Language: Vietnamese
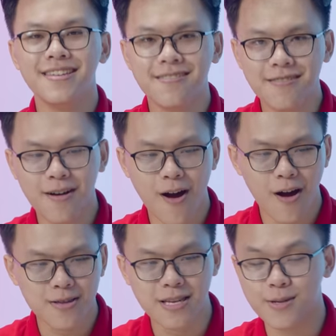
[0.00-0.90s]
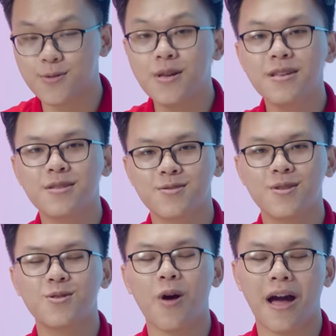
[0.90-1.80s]
những gì suy
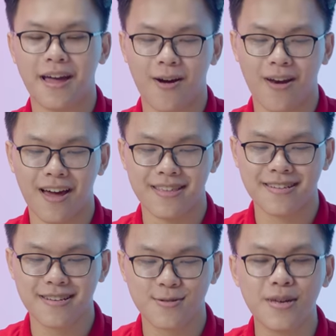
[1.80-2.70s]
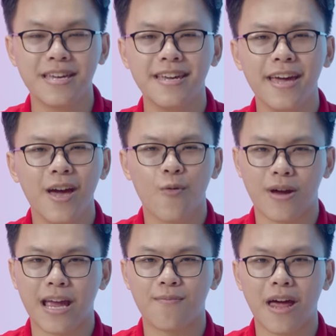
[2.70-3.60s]
suy tỏa gọi là những suy nghĩ
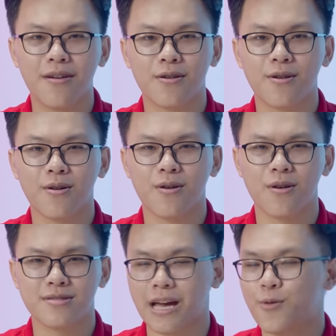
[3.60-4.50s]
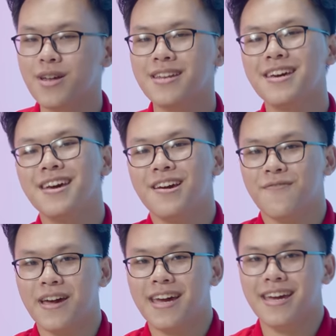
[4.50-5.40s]
của anh em đã được giải quyết
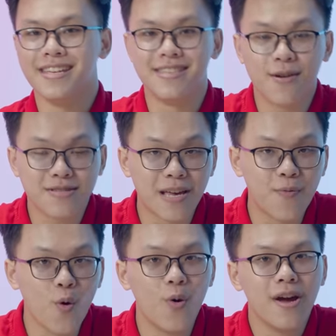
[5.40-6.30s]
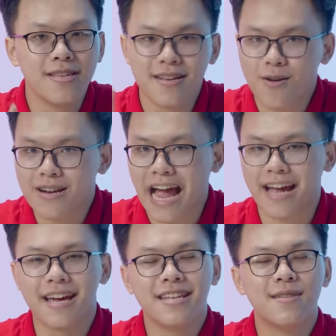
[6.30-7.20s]
về những con xê pê u, những con card,
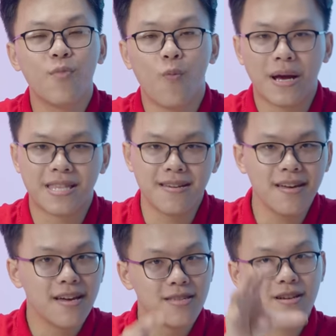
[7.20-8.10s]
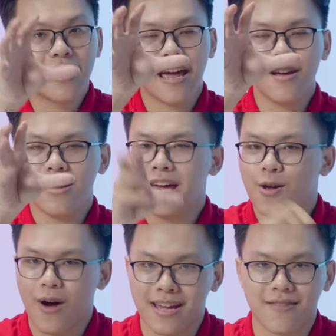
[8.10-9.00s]
những bộ máy tính, những cái hệ
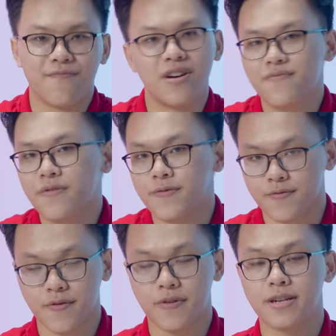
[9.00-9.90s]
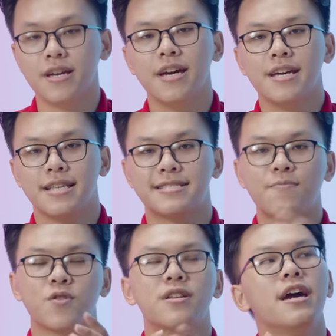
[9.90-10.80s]
điều hành, vân vân vân vân. Thì
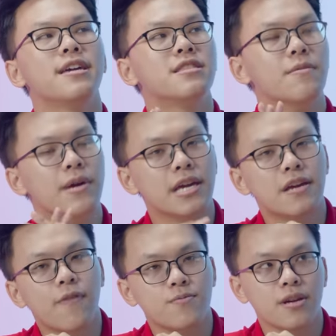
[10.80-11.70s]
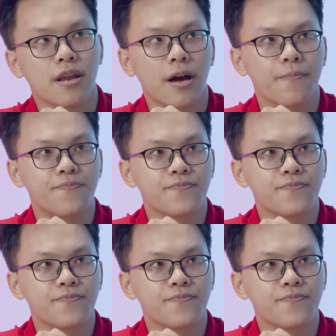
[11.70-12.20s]
sắp tới đây thì mình hy vọng rằng là